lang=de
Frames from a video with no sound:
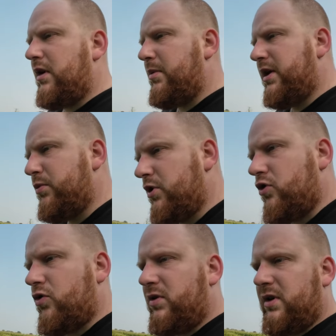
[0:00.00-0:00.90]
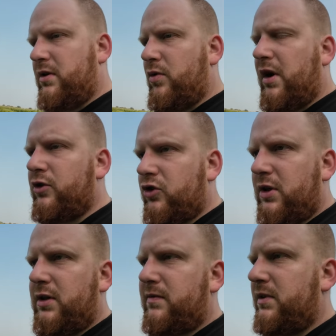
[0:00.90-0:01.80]
aber ich möchte schon, dass es das auch
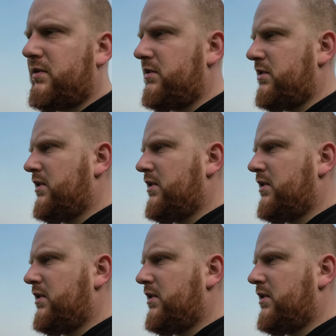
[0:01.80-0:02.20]
anständig wird.